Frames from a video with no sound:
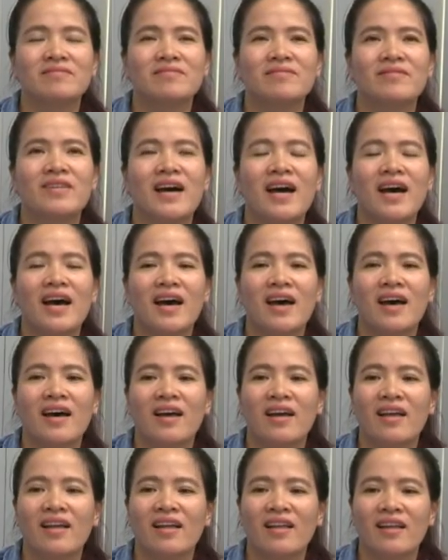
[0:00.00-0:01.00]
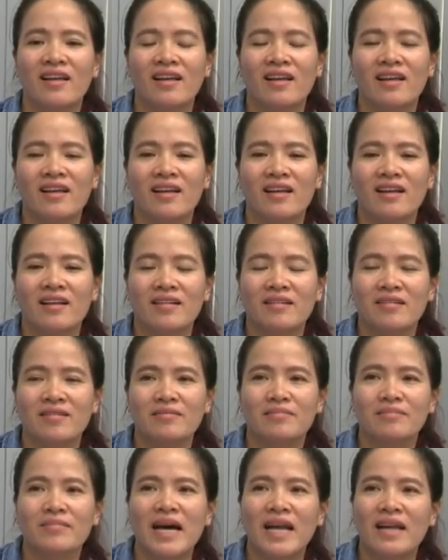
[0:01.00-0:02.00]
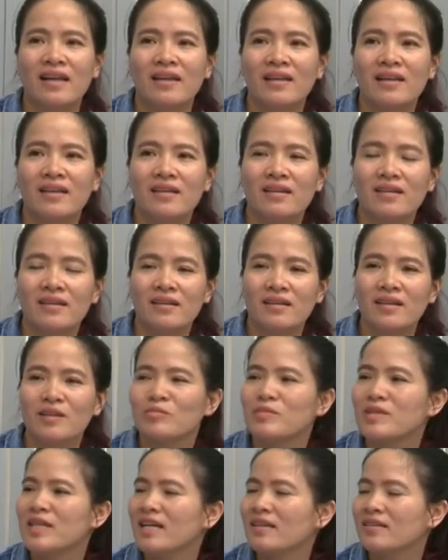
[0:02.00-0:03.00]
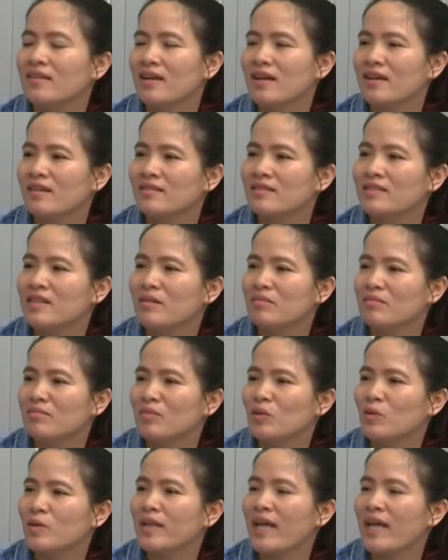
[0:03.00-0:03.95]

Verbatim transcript: và à, bạn ấy không chắc rằng trong một